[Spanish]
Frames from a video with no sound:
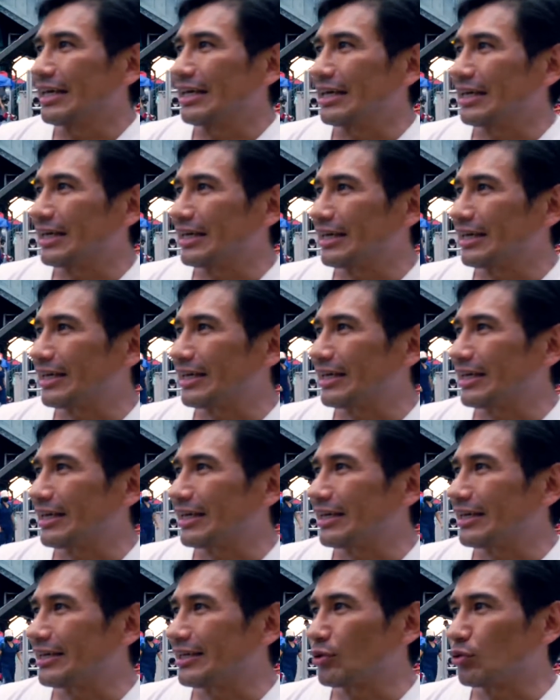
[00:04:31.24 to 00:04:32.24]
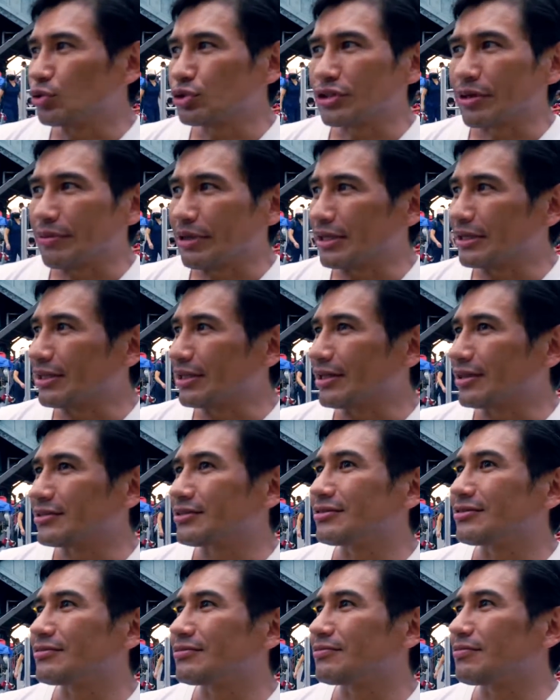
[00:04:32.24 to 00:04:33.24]
Eh, y justamente
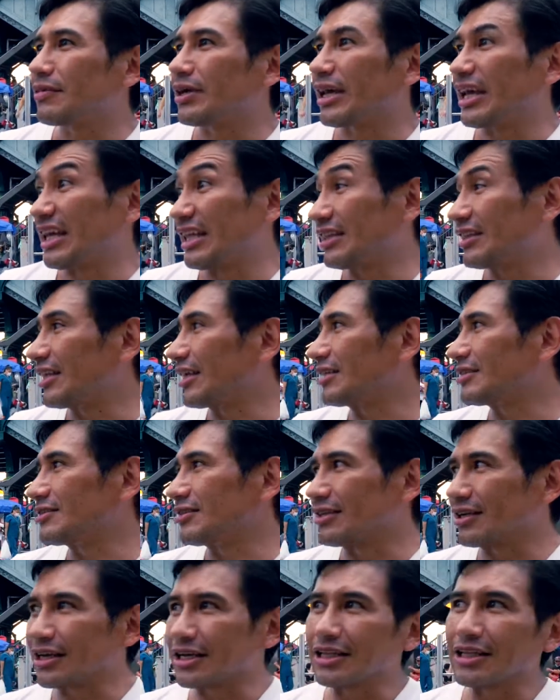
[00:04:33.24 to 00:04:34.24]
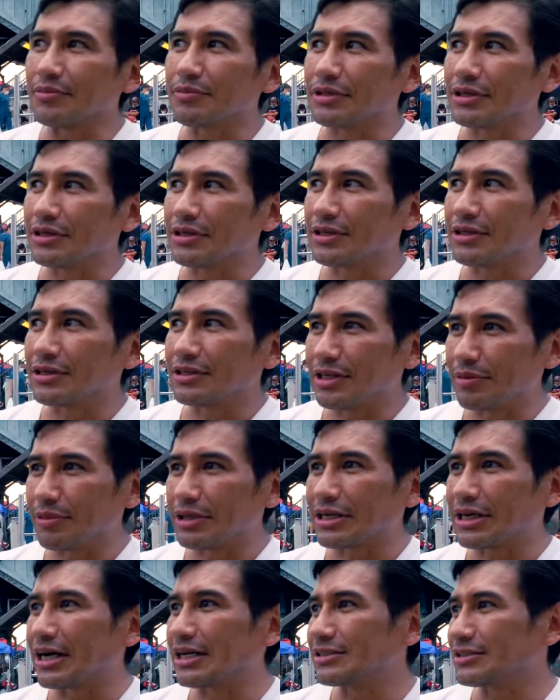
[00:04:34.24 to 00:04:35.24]
es gente cerca de mi, de mi
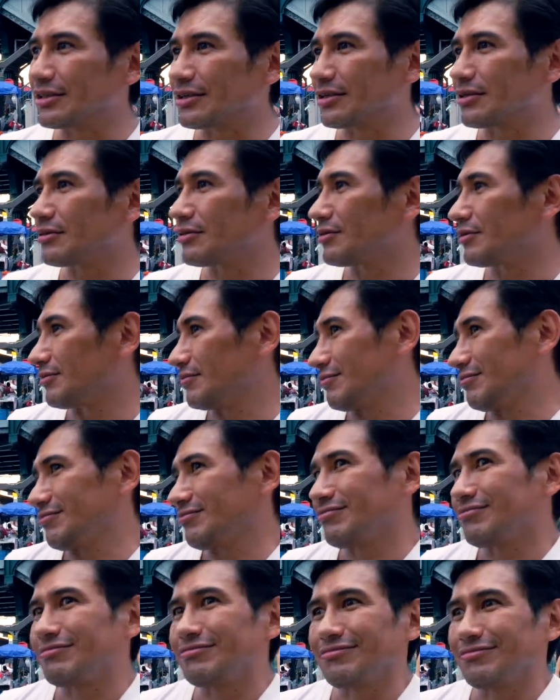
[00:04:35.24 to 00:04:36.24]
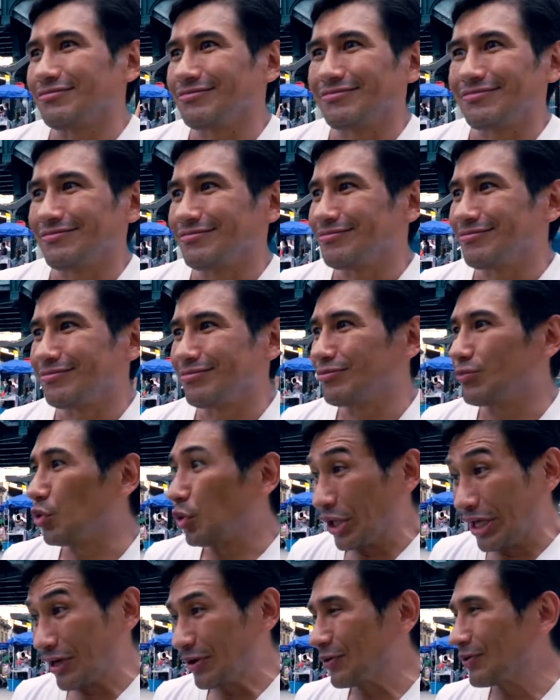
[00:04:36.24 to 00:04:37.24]
casa
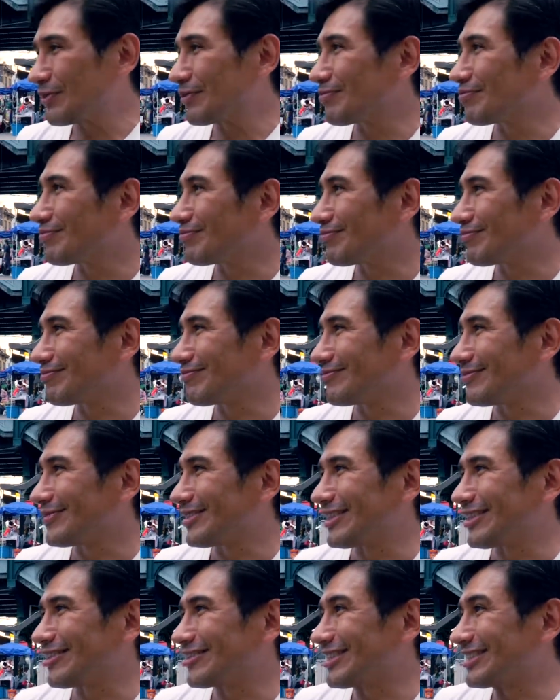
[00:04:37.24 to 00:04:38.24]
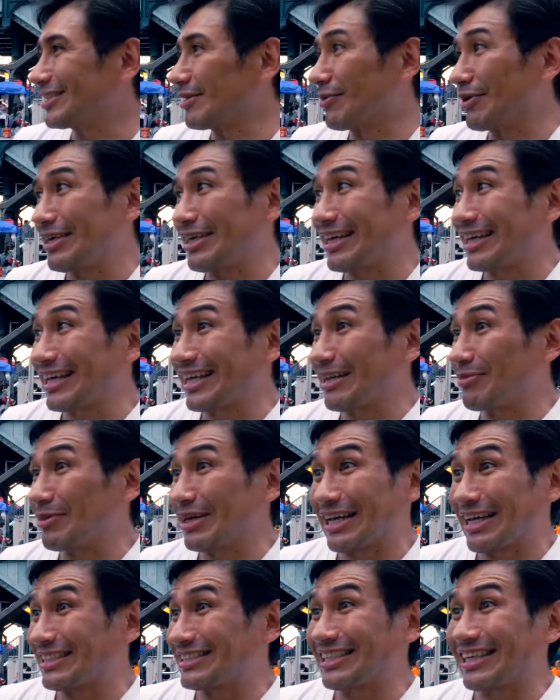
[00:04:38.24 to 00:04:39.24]
murieron. Entonces se veía que la
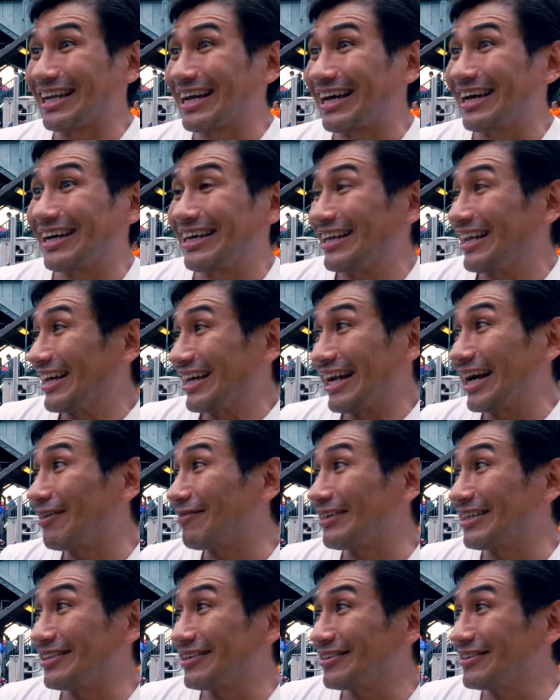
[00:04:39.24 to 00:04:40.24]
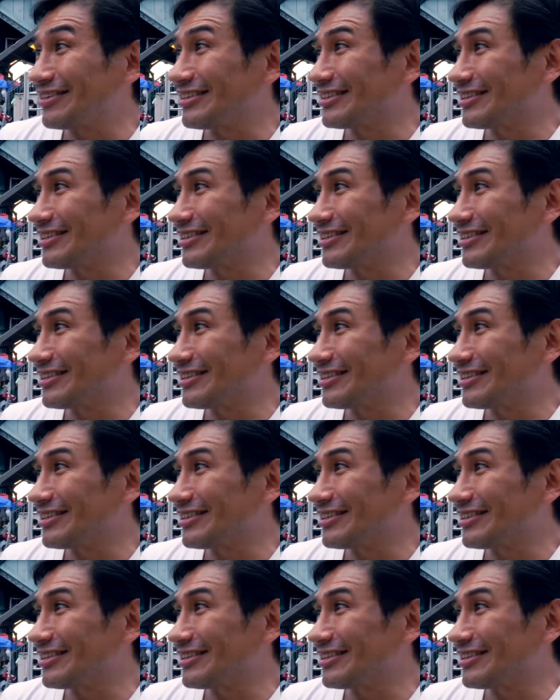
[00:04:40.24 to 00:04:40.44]
emergencia era, era grave, ¿no?